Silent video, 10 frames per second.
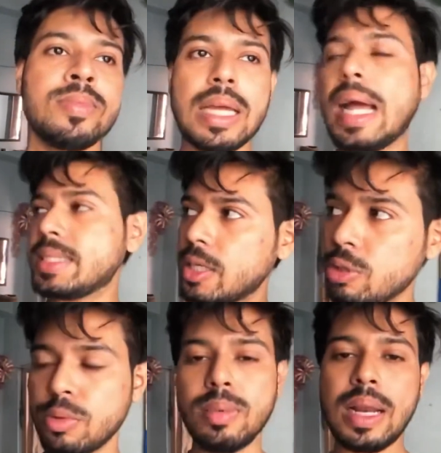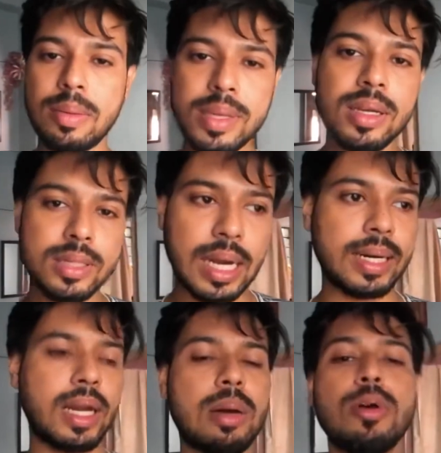তাই আজকে দুপুরবেলা আমি
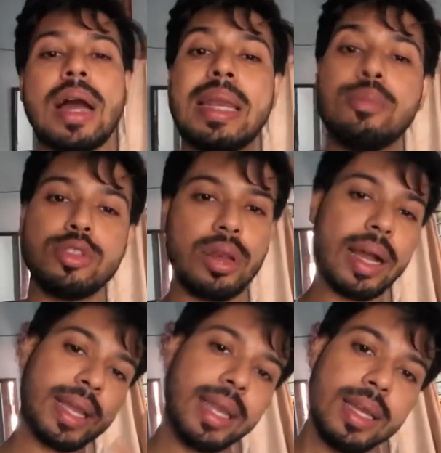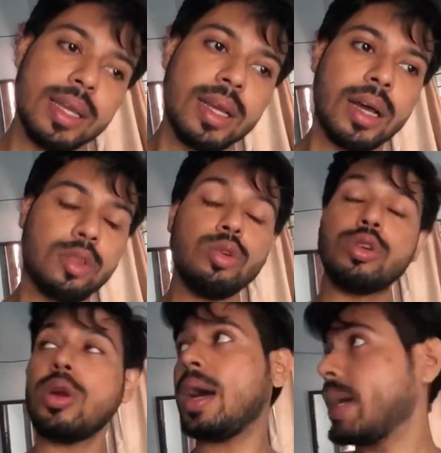শাকটা খাবো কালী পুজোর আগে
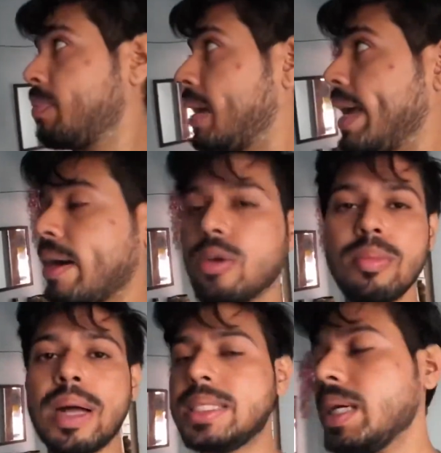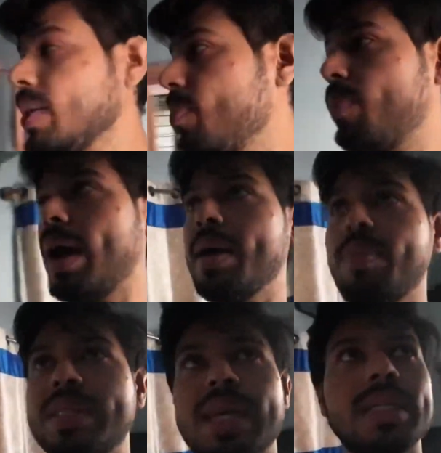দুটোর আগে প্রায় এখন বাজে প্রায়
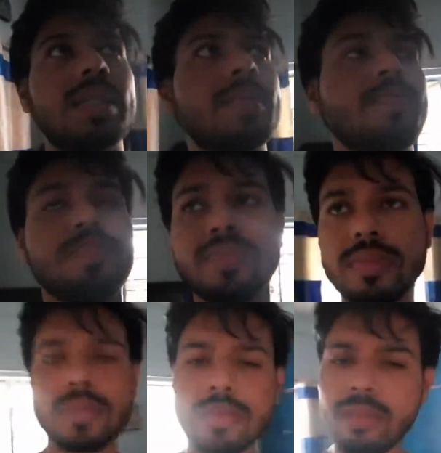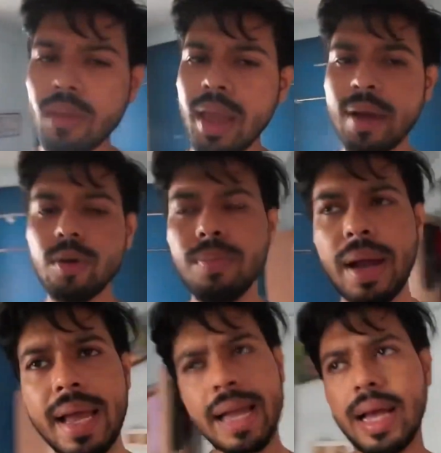বেজে গেছে এখন
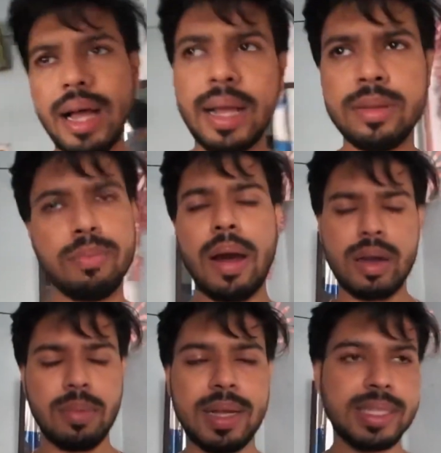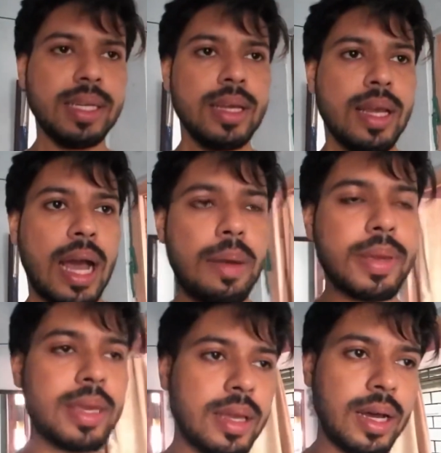প্রায় বারোটা বাজে
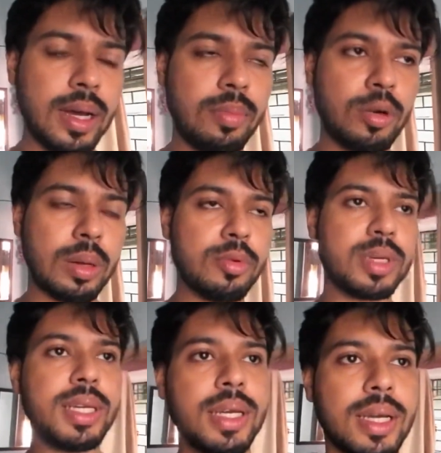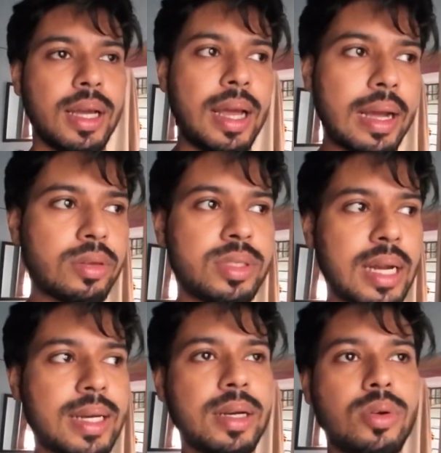আমি মোটামুটি এখন
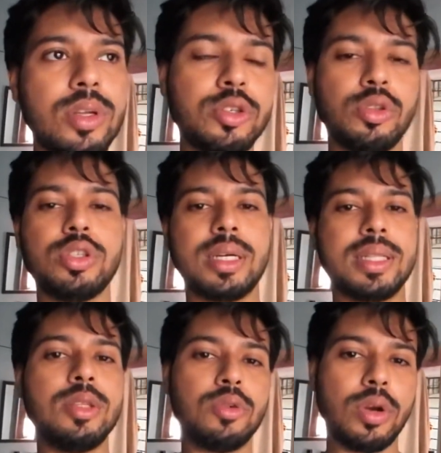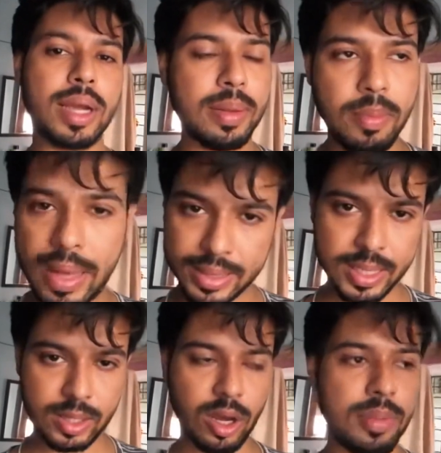স্নান টান করে চোদ্দো শাক দিয়ে দুটোর আগে আমি ভাত
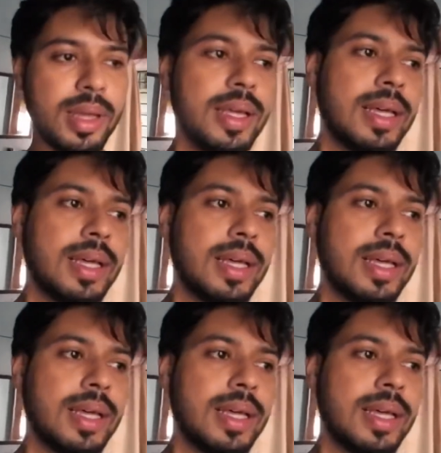খেতে হবে